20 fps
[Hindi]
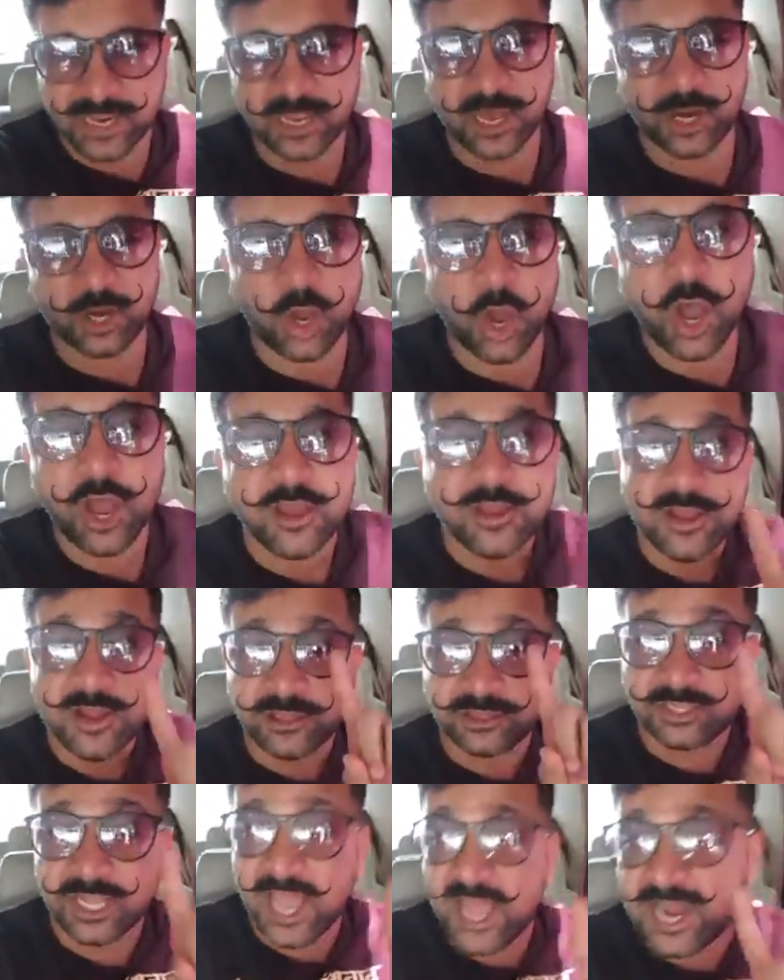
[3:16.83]
भी कर लो
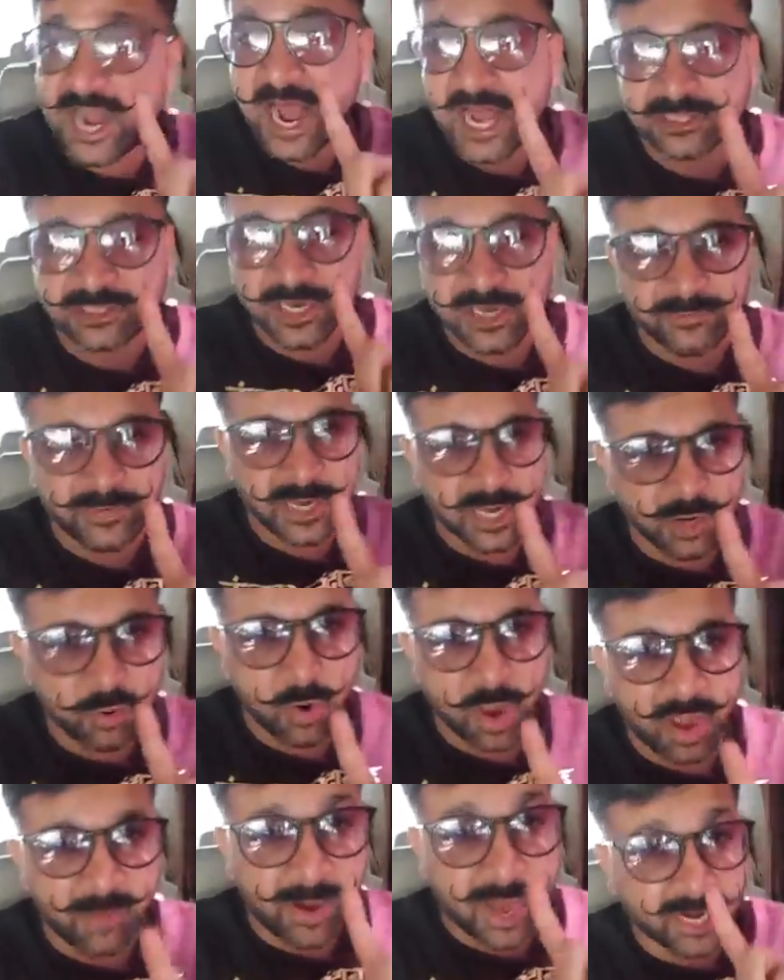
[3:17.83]
तेरह दिन भी नहीं
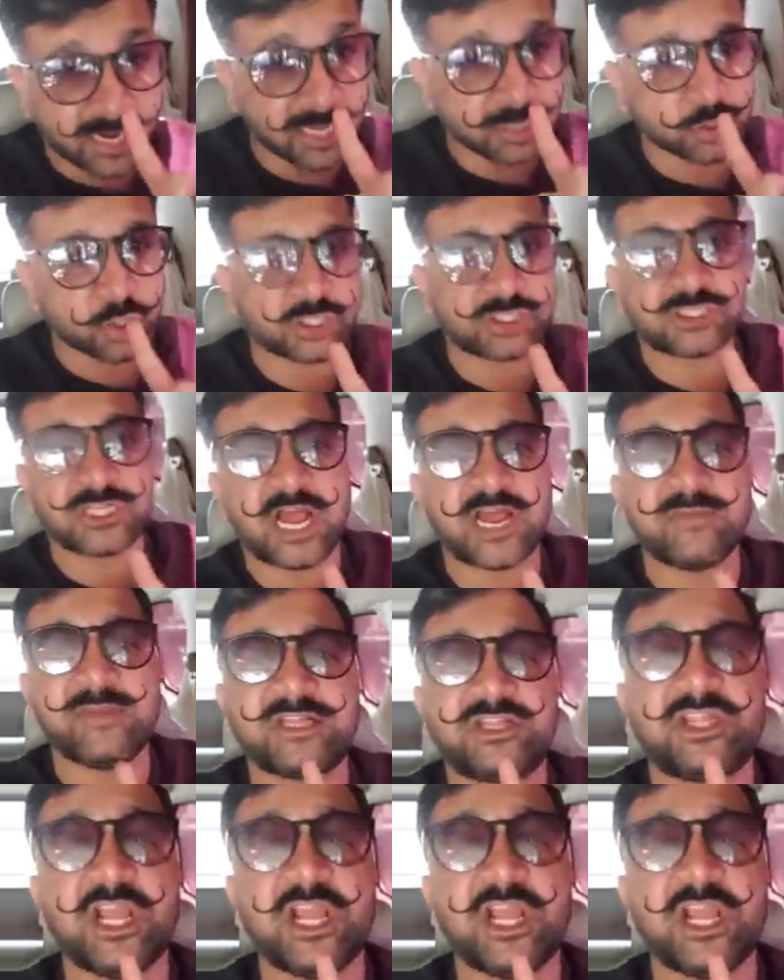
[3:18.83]
हुए हमारे हिंदुस्तान में